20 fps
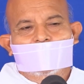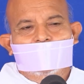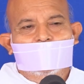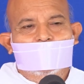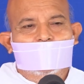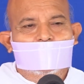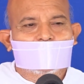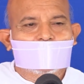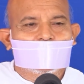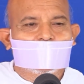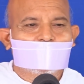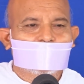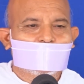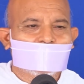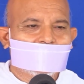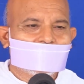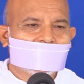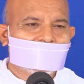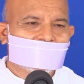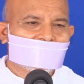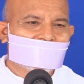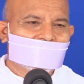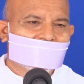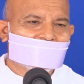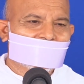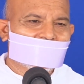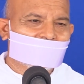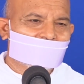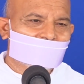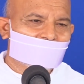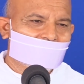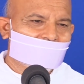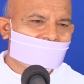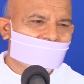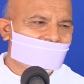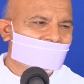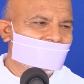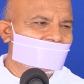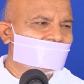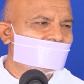दोनों बोले जगदम्बे
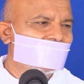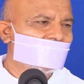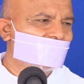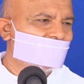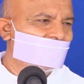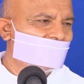गरीब